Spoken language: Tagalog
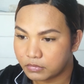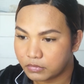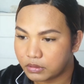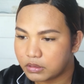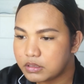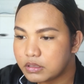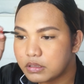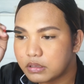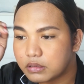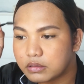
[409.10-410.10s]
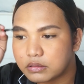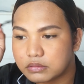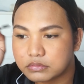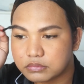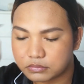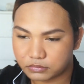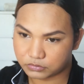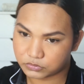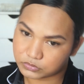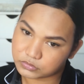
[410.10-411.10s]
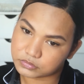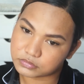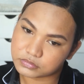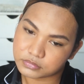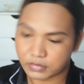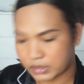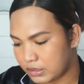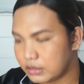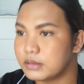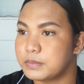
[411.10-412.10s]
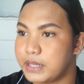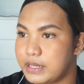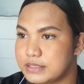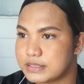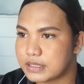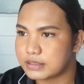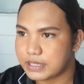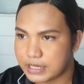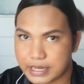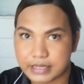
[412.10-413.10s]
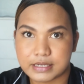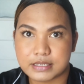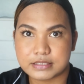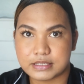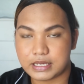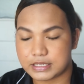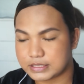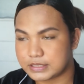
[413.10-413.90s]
Ganyan no. Mm. May instant kilay ka na sis.